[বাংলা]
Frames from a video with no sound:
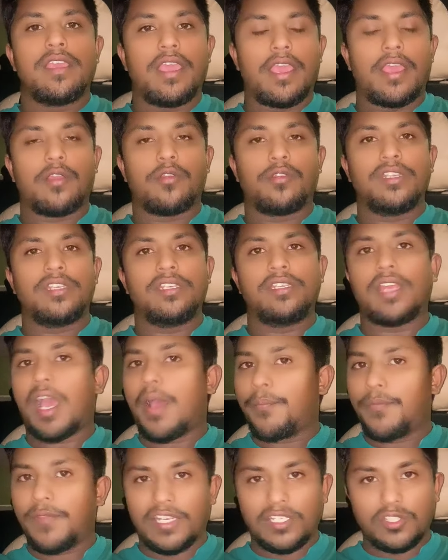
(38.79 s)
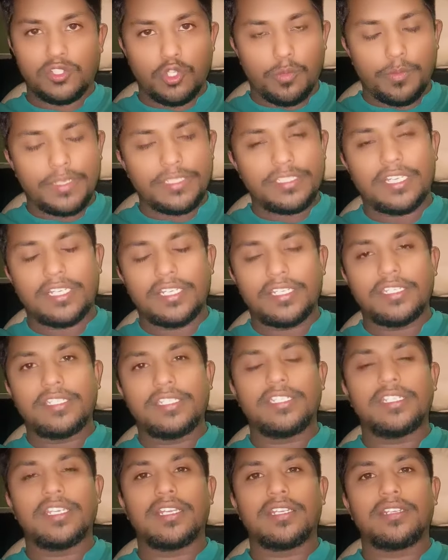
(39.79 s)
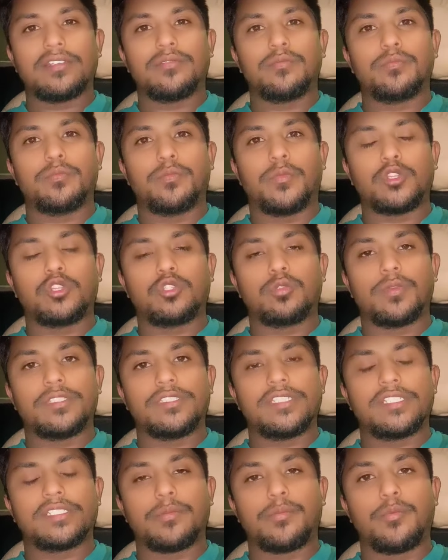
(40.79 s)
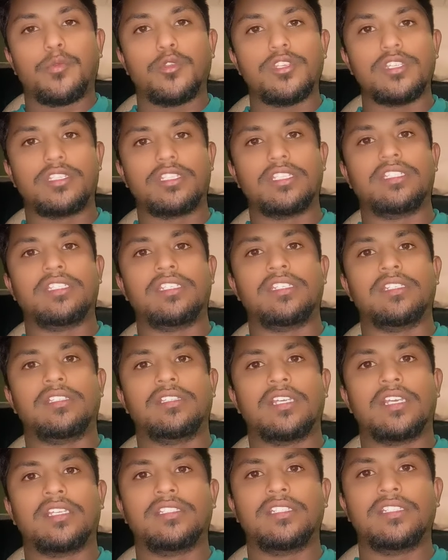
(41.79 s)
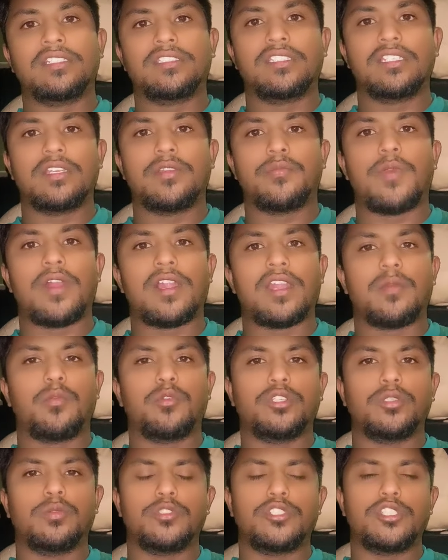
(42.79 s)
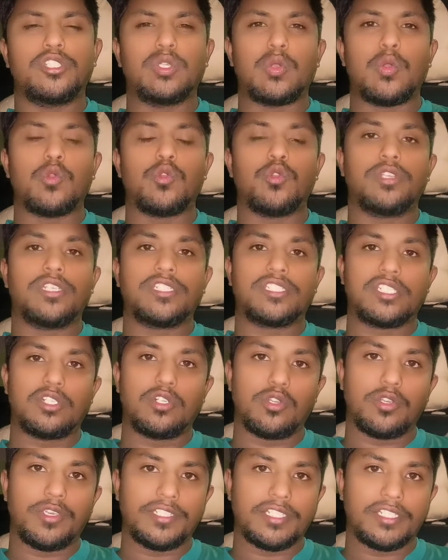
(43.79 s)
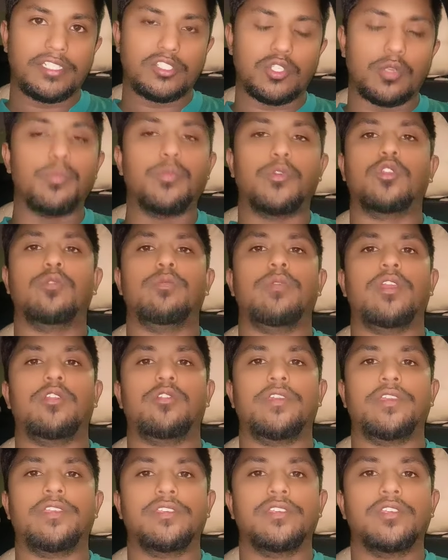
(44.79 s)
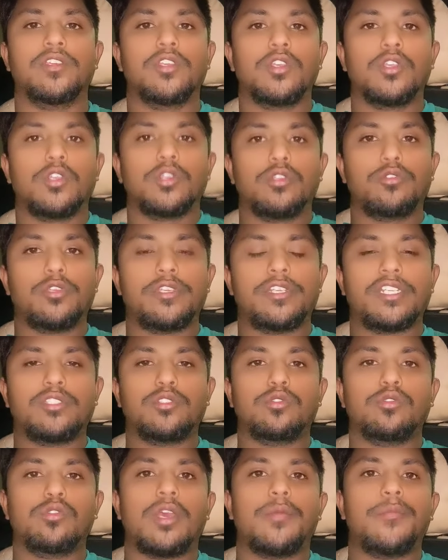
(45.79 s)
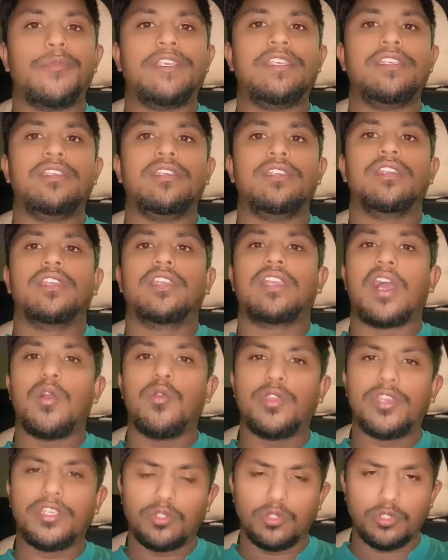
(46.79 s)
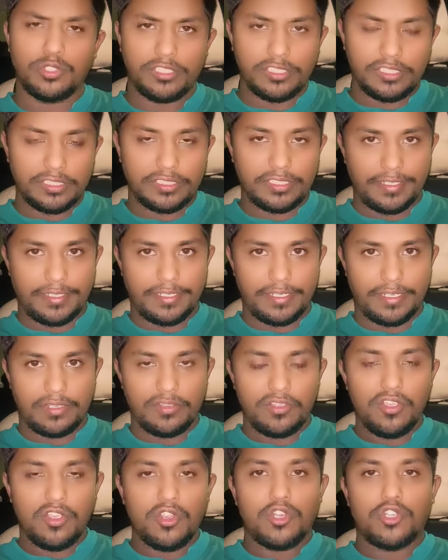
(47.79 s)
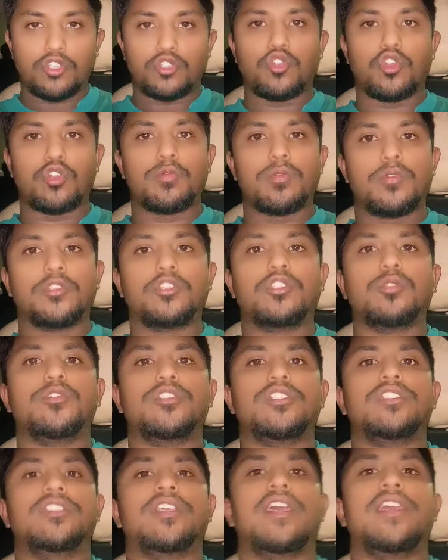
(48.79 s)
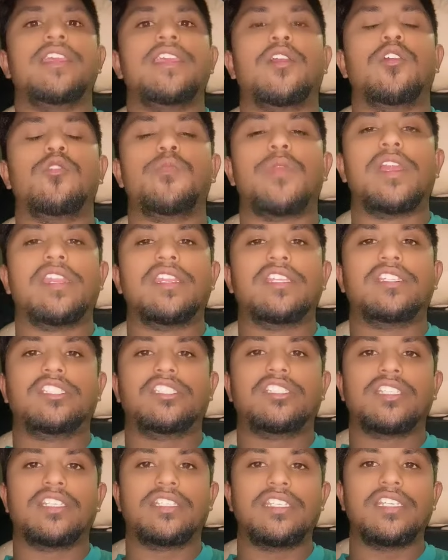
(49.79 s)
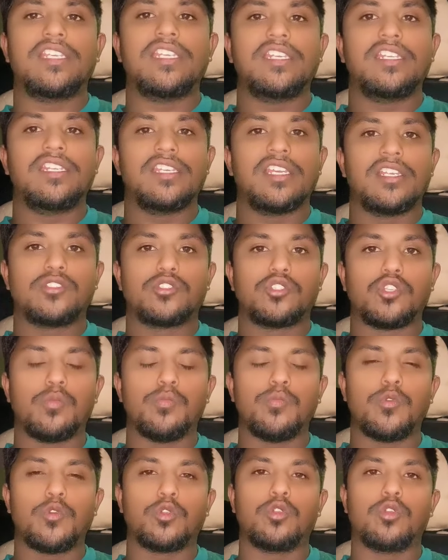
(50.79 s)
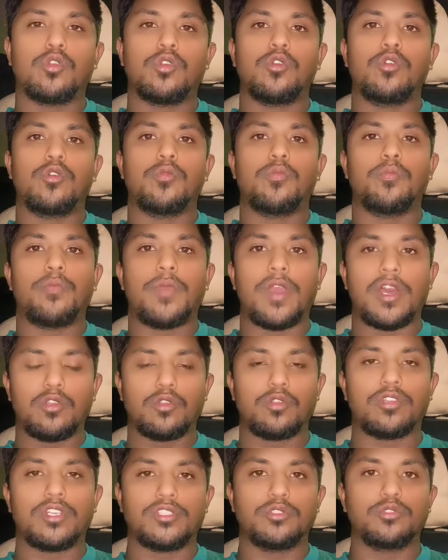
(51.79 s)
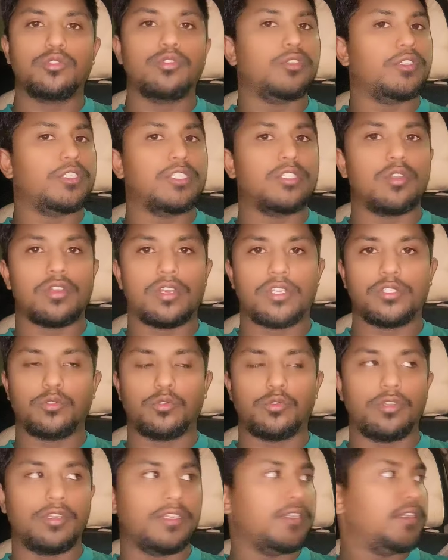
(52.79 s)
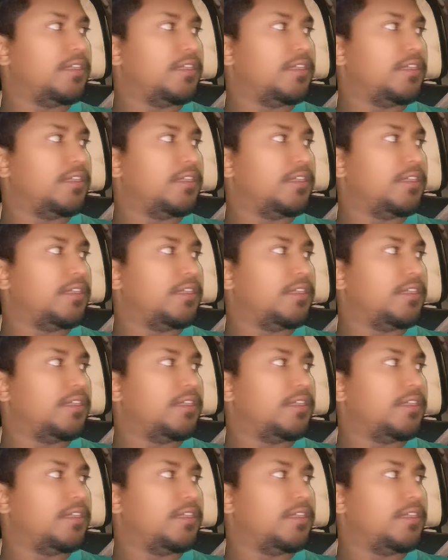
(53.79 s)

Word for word: এখন আপনারা সবাই জানেন ইন্ডিয়ার বর্তমান যে একটা পরিস্থিতি তাদের যে পাড়া প্রতিবেশী কোনো দেশের লোকেই তাদের সম্পর্ক ভালো নাই তো এটার জন্য আমি কাউকে দোষ দিতে চাই না সর্বপ্রথম হচ্ছে যাই এখন বাংলাদেশের সাথে ইন্ডিয়ার সম্পর্ক ভালো করার জন্য কি করা জরুরি